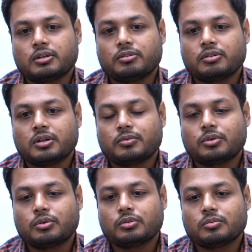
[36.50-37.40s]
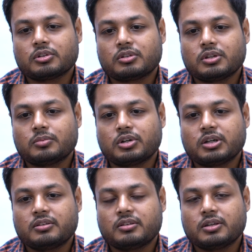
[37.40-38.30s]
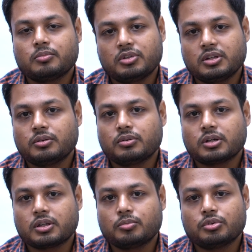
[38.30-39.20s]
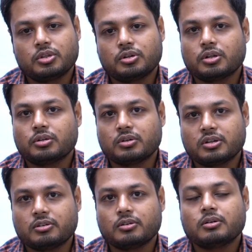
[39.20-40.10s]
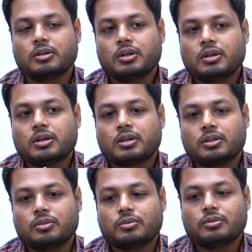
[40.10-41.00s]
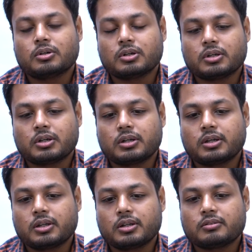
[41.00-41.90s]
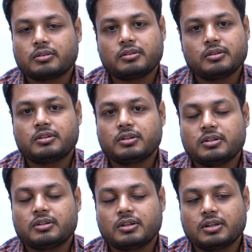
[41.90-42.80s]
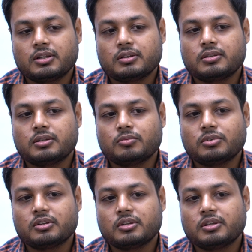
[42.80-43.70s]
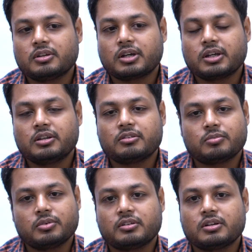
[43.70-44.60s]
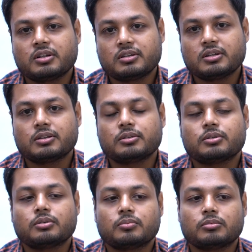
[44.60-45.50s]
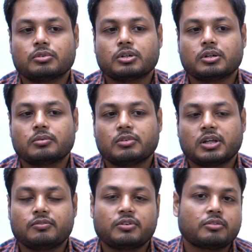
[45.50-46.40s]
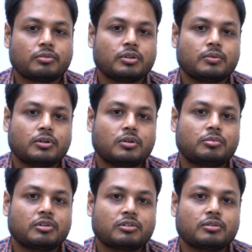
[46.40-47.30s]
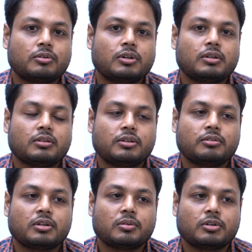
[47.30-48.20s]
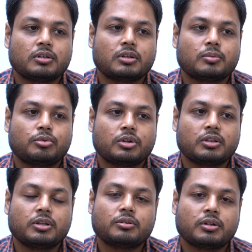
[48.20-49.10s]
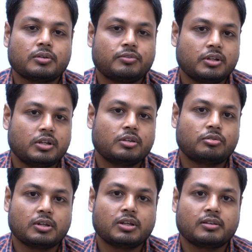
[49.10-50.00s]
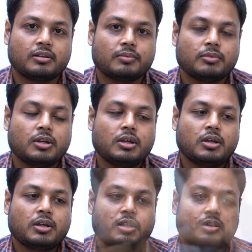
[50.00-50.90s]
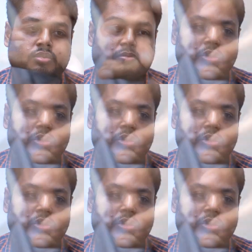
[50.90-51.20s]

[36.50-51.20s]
সেই জন্য আমরা গত মাসের বাইশে মে ওনাকে ভর্তি করানো হয়েছিল কিন্তু এখানে অ্যানাস্থেসিস যিনি ছিলেন তিনি বলেছিলেন যে হাই রিস্ক পেশেন্ট আছেন তো ওনার লাইফ রিস্ক হতে পারে অপারেশন করলে সেই জন্য আমরা তার পরের দিন ওনাকে ফিরিয়ে নিয়ে চলে গেছিলাম কিন্তু